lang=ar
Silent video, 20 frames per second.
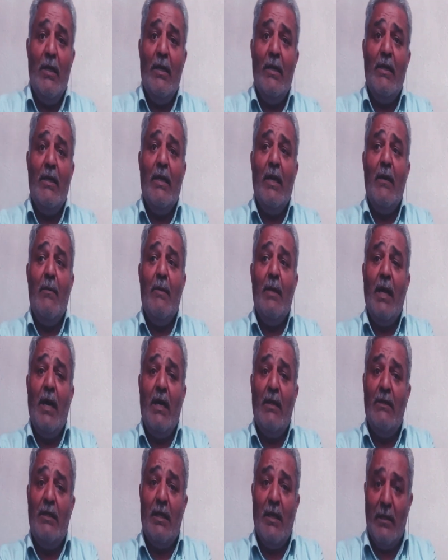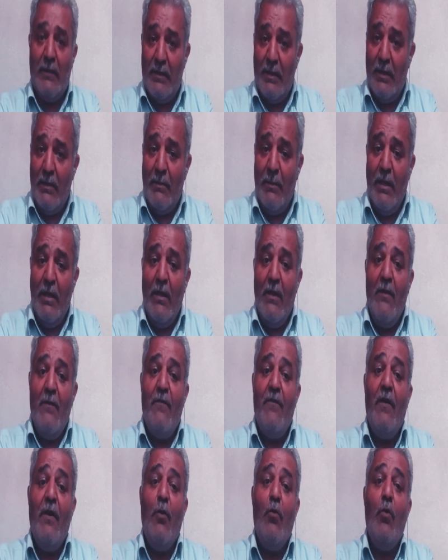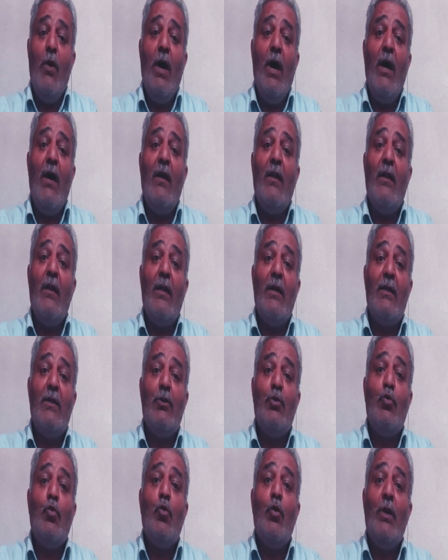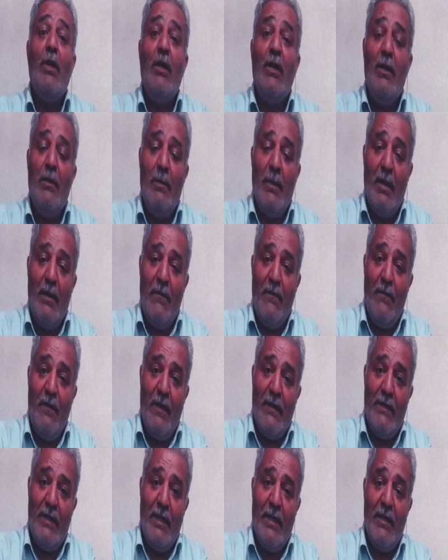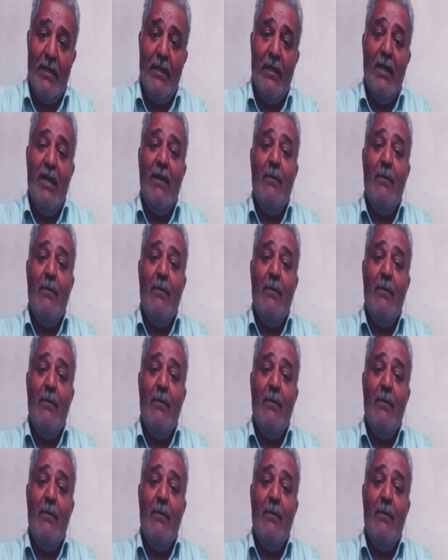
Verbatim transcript: أيام العهد القديم فهو أغلق كل الملفات هي